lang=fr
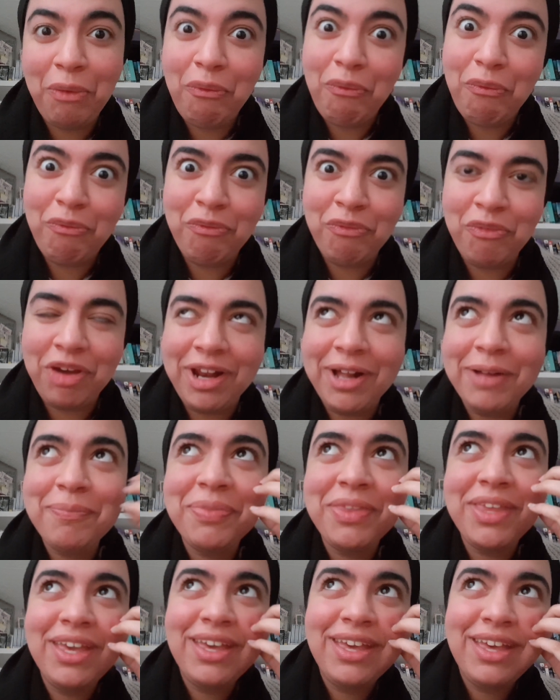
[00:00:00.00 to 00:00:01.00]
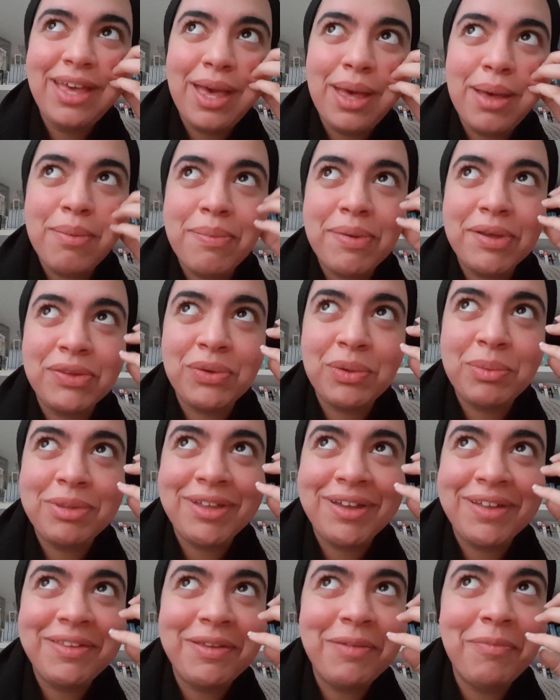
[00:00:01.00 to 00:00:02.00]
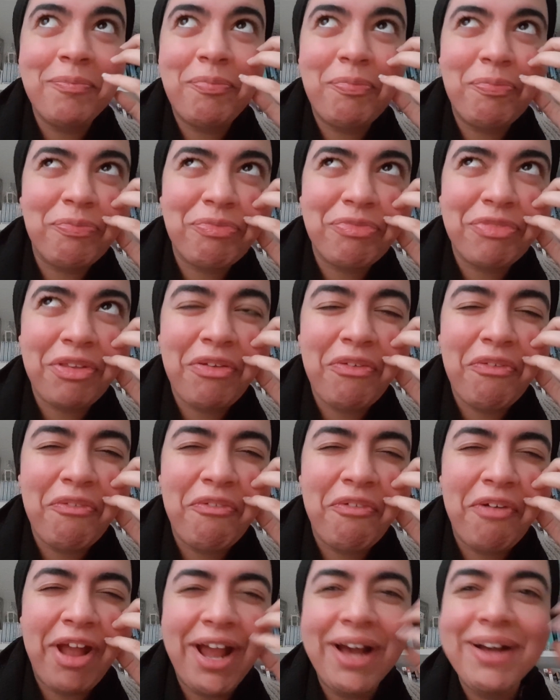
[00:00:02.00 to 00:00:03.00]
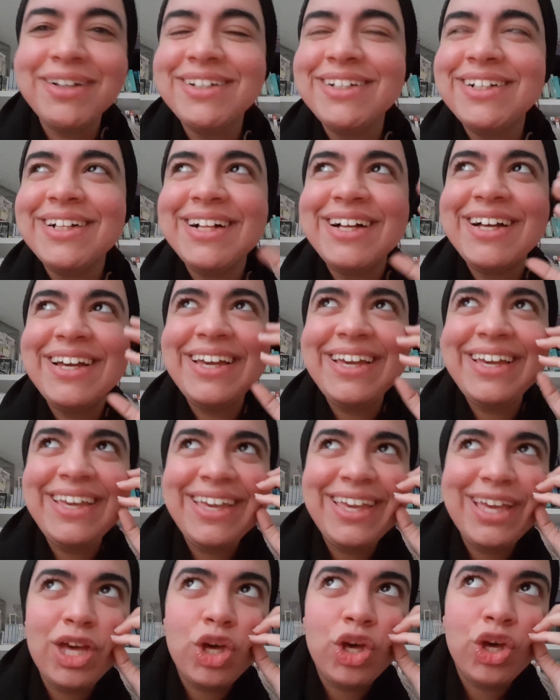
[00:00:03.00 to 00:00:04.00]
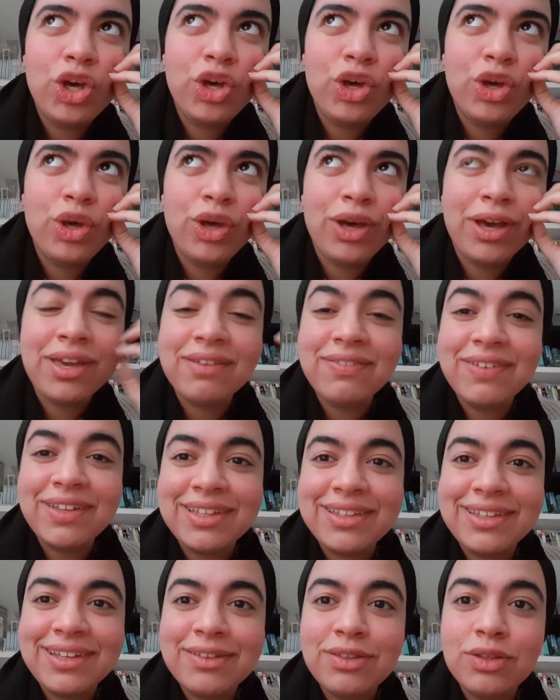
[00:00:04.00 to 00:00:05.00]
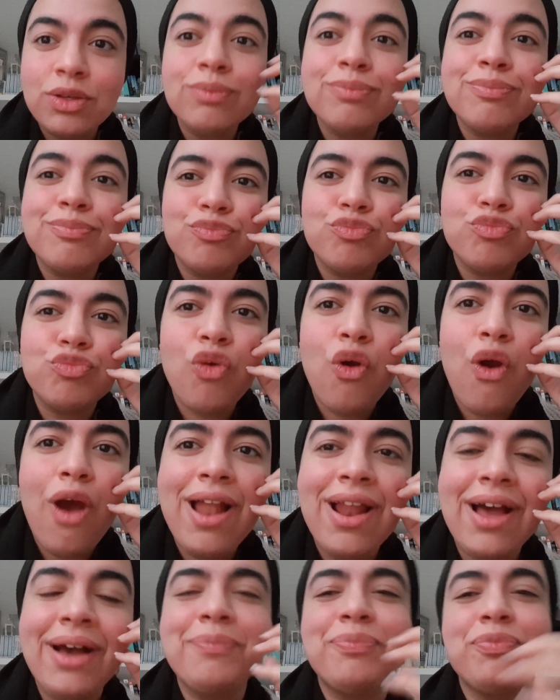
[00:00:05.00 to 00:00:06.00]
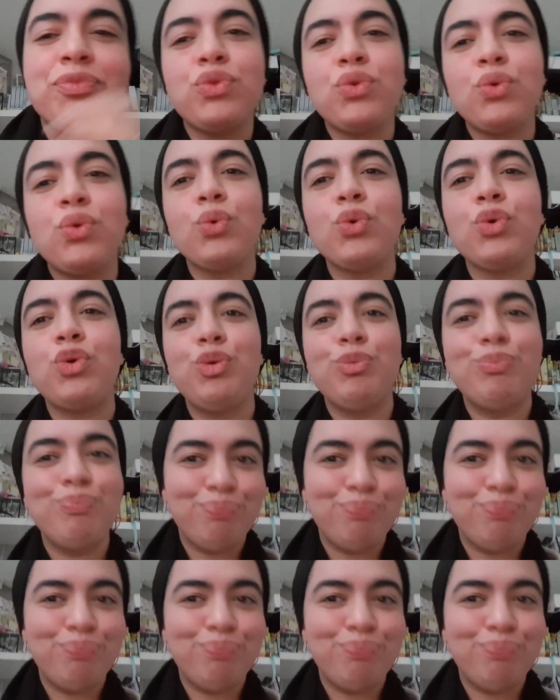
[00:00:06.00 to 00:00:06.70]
voilà. Pas bah, trop m'hydrater. Voilà. Et euh, rien faire d'intéressant. Voilà. Donc,